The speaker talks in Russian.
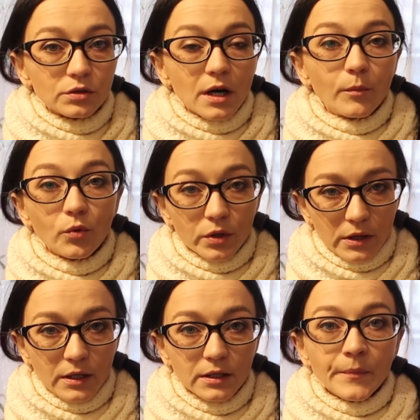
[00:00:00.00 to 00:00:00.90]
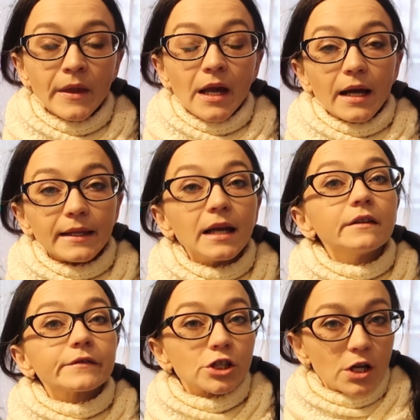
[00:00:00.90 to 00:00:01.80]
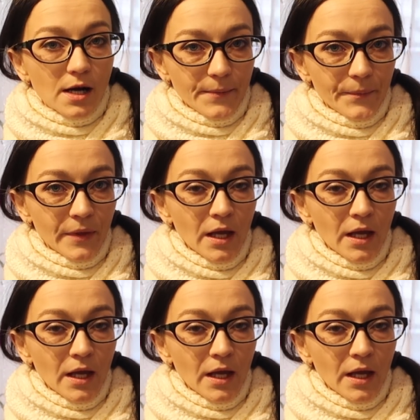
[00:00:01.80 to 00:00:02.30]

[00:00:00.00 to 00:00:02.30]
тут работает, она левша.